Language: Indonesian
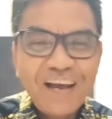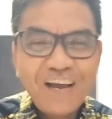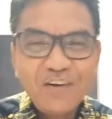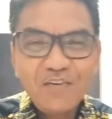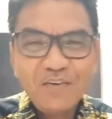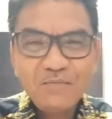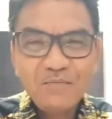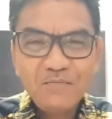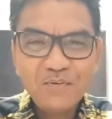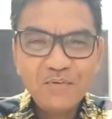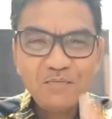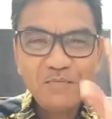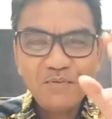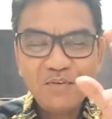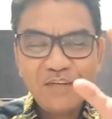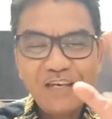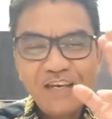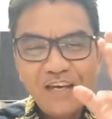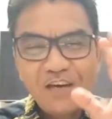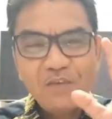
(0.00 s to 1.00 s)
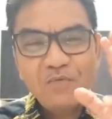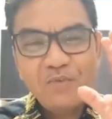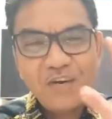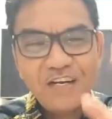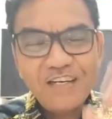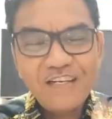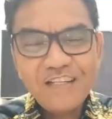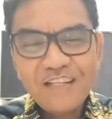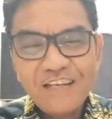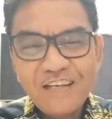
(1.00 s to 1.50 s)
kalau ibu-ibu
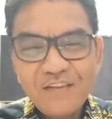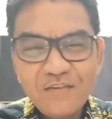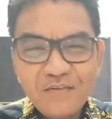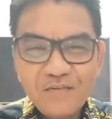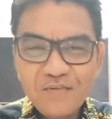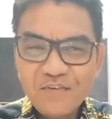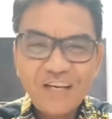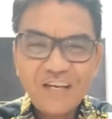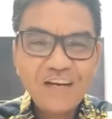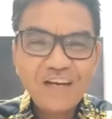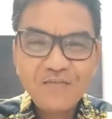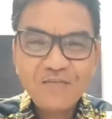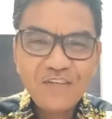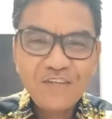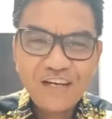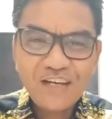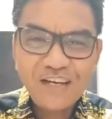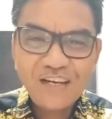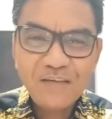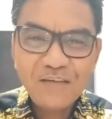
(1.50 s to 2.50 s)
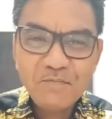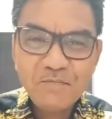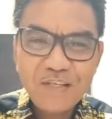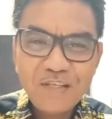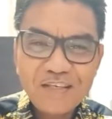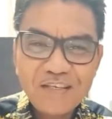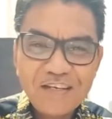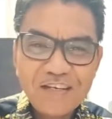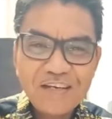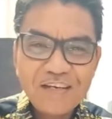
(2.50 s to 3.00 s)
wanita itu selalu jaga
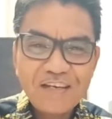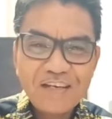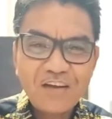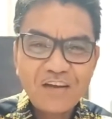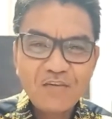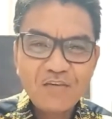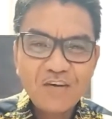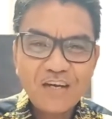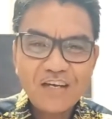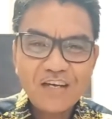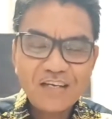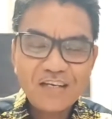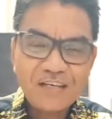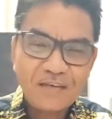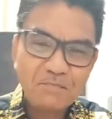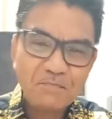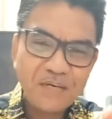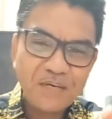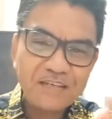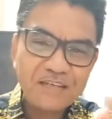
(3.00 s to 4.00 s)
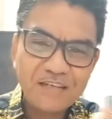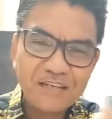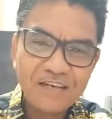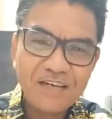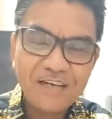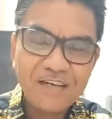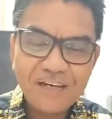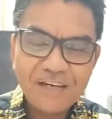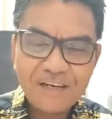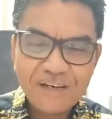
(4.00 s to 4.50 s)
image ya kalau lagi
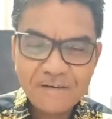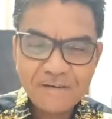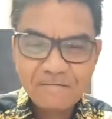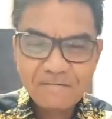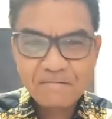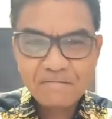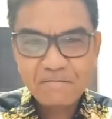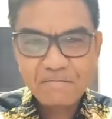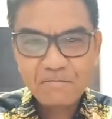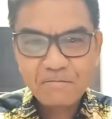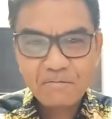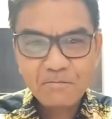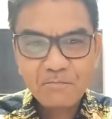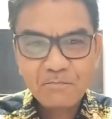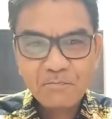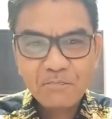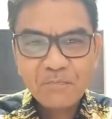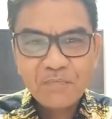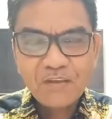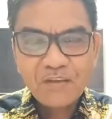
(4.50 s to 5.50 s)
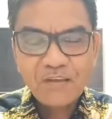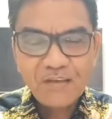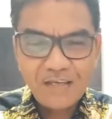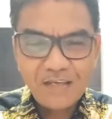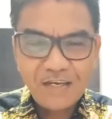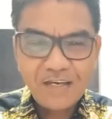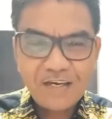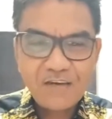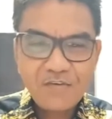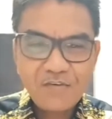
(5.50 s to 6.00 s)
pacaran
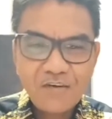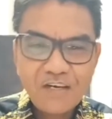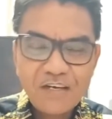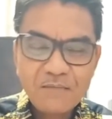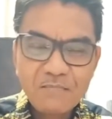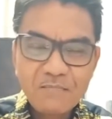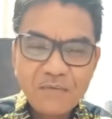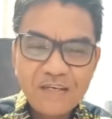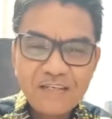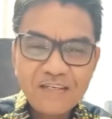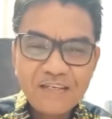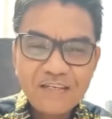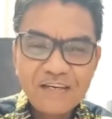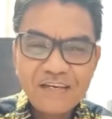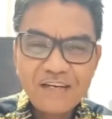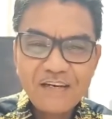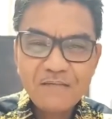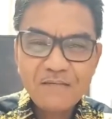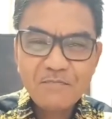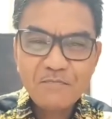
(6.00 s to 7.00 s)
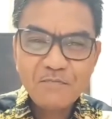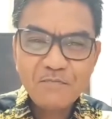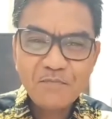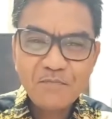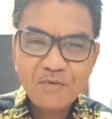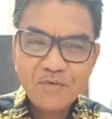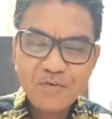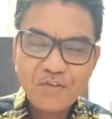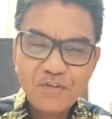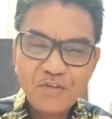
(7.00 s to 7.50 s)
ya kalau lagi pacaran
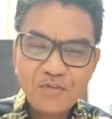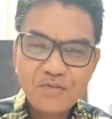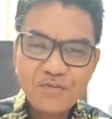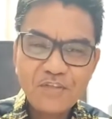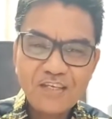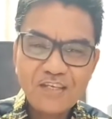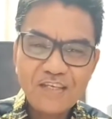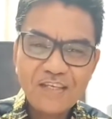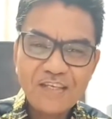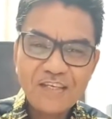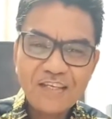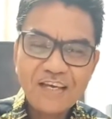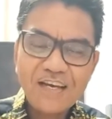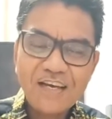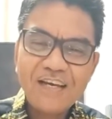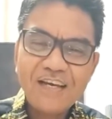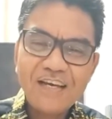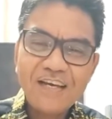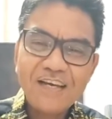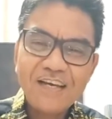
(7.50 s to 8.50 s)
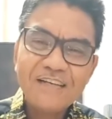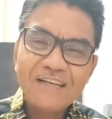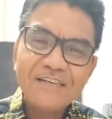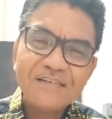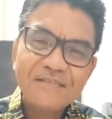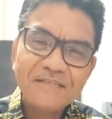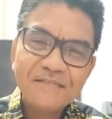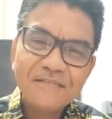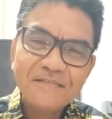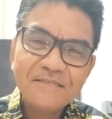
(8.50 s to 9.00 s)
mau kentut aja tahan
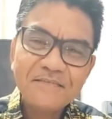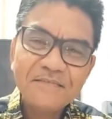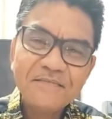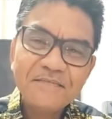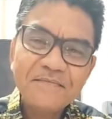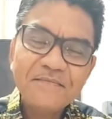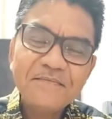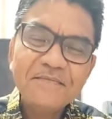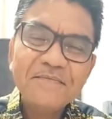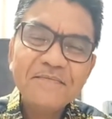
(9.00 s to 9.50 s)
hmm.